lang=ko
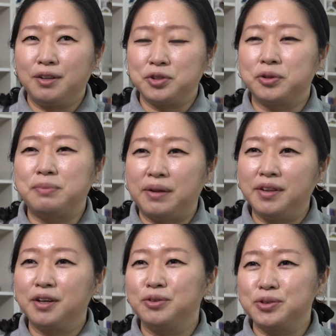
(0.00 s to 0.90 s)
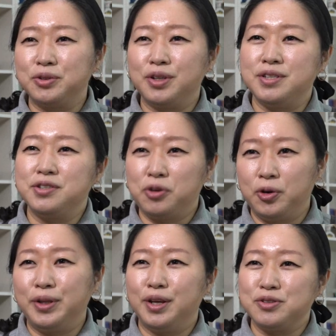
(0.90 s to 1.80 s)
저를 만나기도 전에 이제
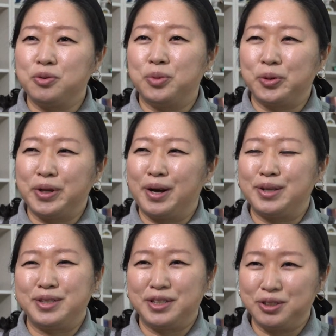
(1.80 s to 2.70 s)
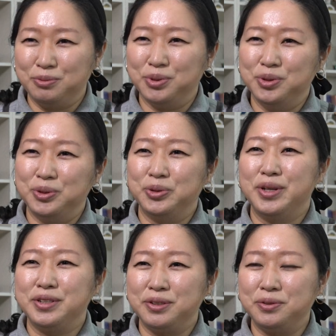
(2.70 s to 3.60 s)
저에 대한 정보를 다 가지고 계신 분들도
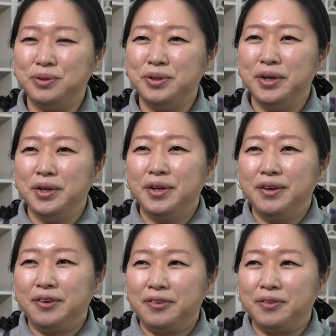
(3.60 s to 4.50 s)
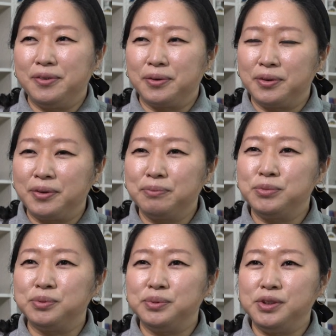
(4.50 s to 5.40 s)
계시고 어, 그런
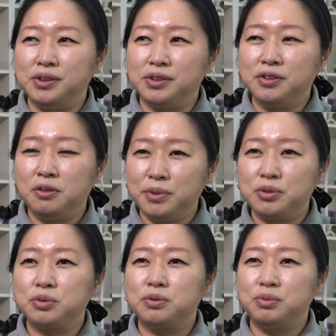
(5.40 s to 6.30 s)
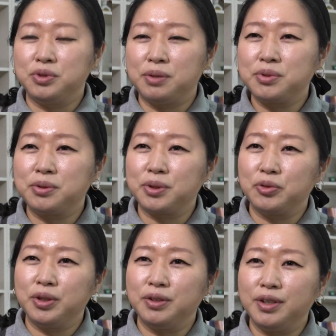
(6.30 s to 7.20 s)
부분이 이제 처음에는 조금
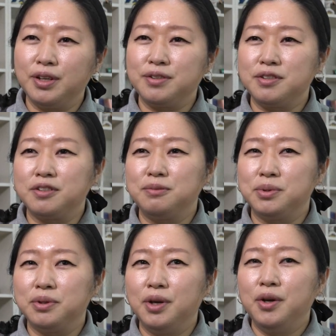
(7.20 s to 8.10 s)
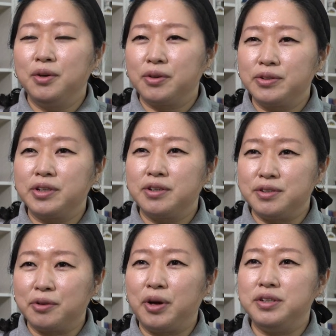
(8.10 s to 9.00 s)
부담스럽기도 했는데 지금은 굉장히
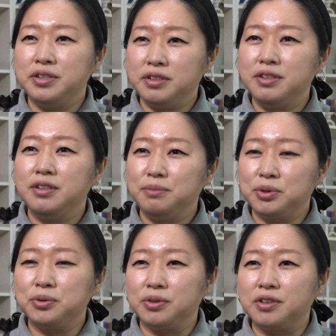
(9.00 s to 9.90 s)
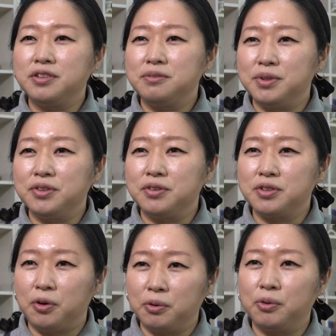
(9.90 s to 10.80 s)
이제 관심으로 느껴지면서
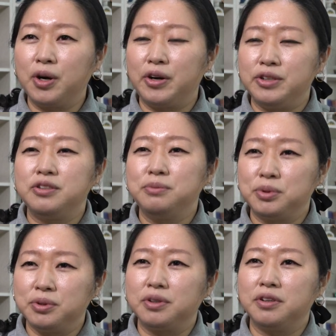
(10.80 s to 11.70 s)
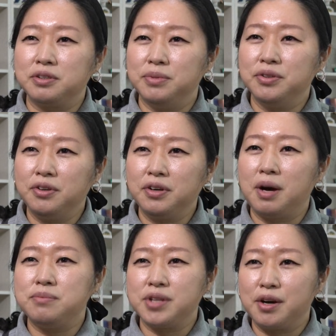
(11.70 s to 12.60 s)
정과 관심으로 느껴지면서
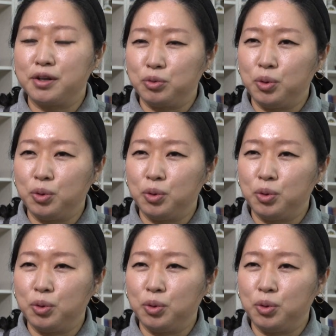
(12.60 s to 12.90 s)
감사하고.